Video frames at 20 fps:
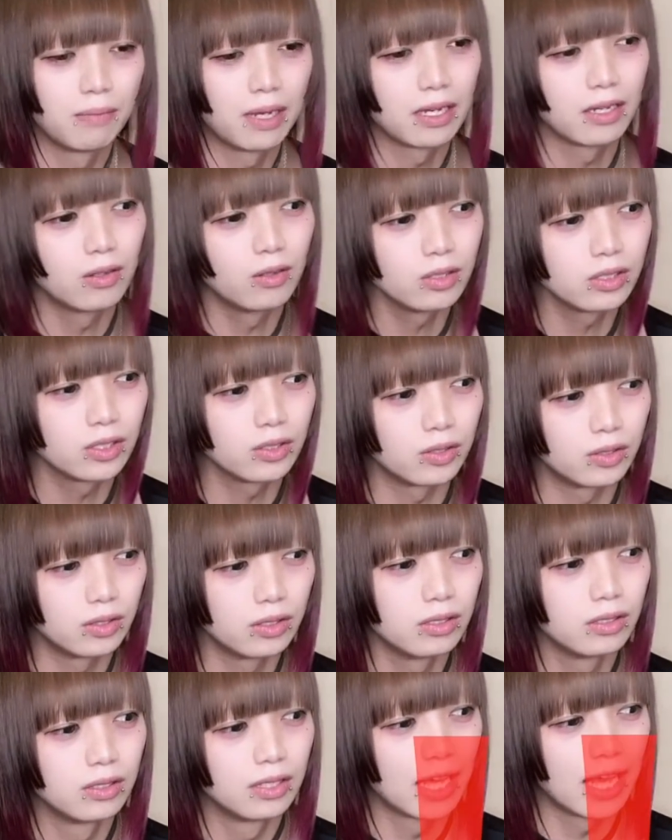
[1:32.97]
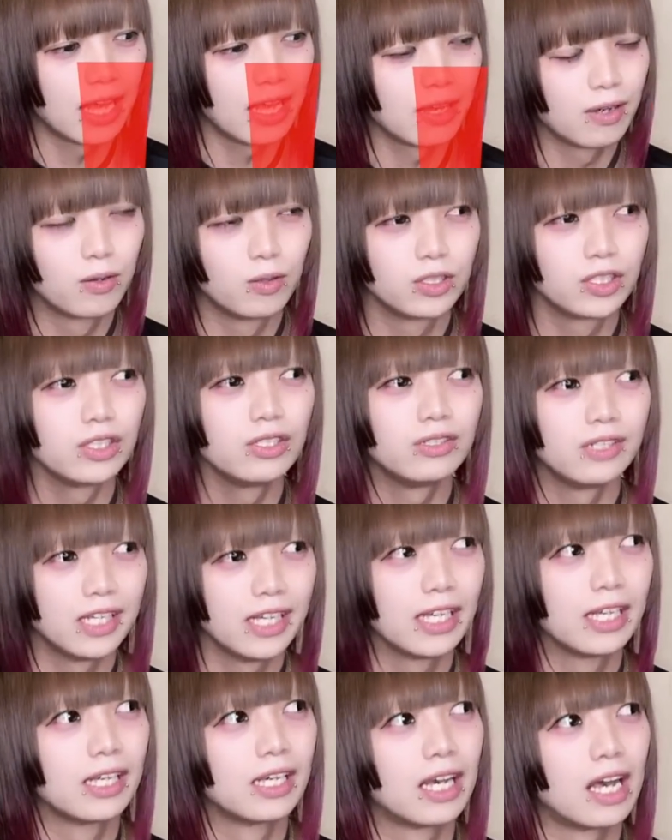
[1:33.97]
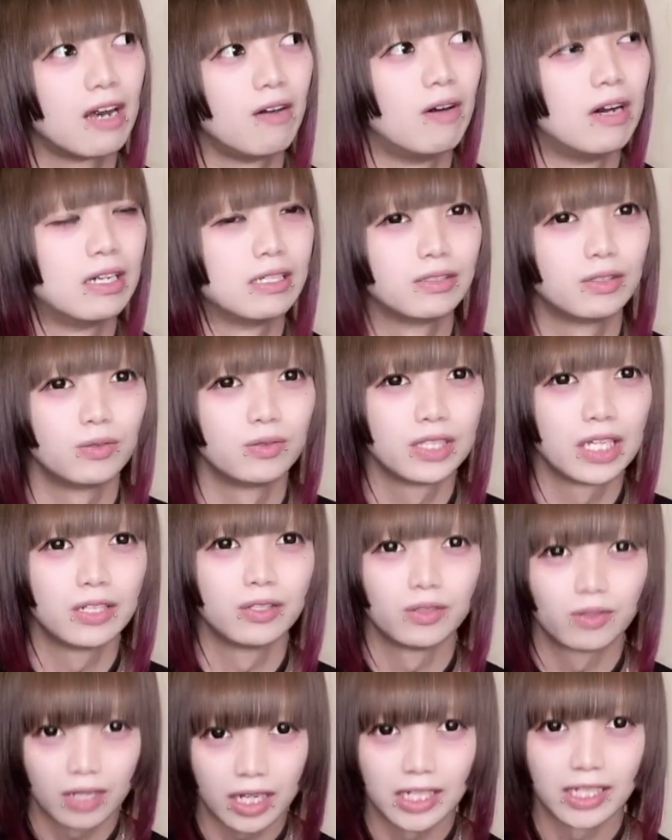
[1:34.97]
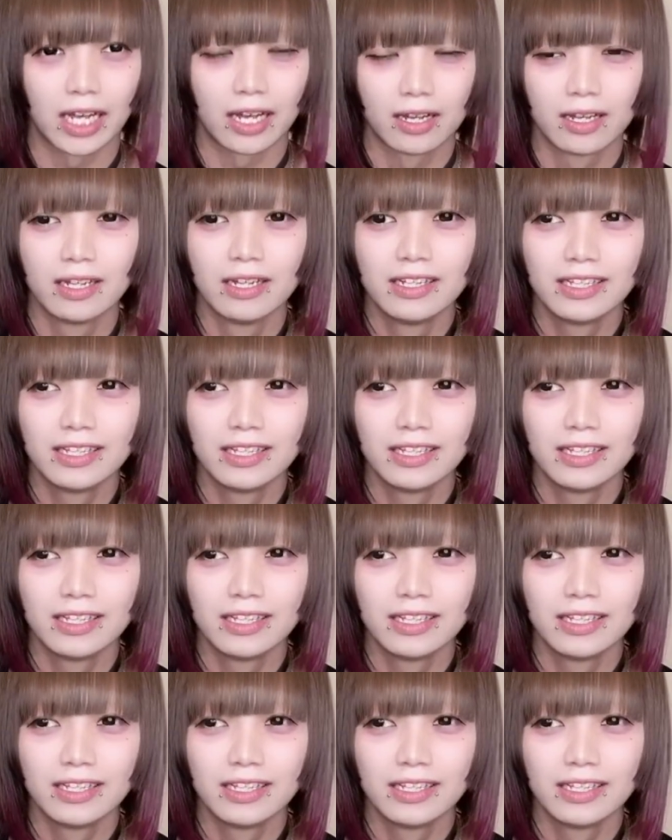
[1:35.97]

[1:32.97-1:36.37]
まあ5種類かは飲んでるのかな。